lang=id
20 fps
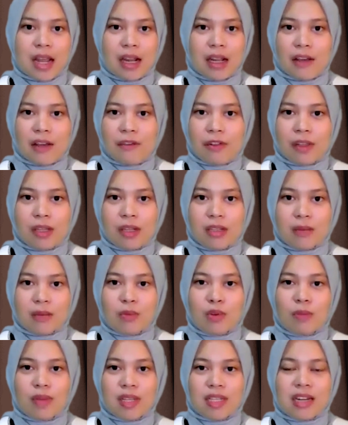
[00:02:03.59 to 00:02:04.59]
Level
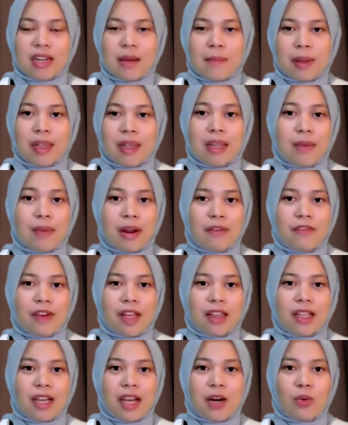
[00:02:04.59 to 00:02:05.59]
tersebut masih dapat
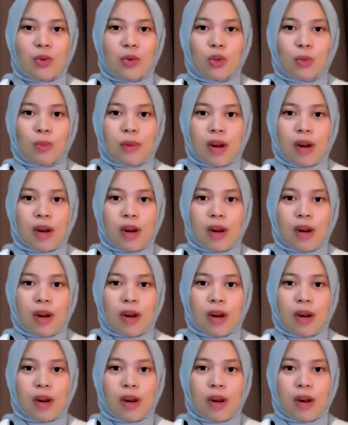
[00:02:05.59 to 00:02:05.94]
dimanfaatkan untuk